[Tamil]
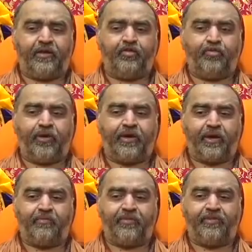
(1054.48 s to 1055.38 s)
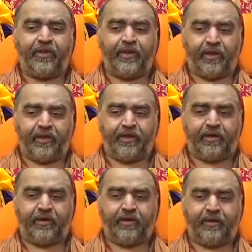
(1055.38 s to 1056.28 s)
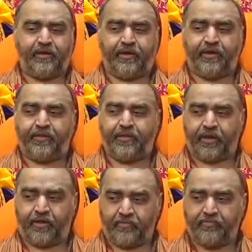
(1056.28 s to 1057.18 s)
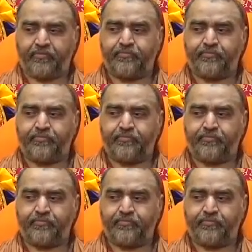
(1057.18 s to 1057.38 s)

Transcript: இந்து மக்கள் மத்தியிலே என்று இருந்தாலும்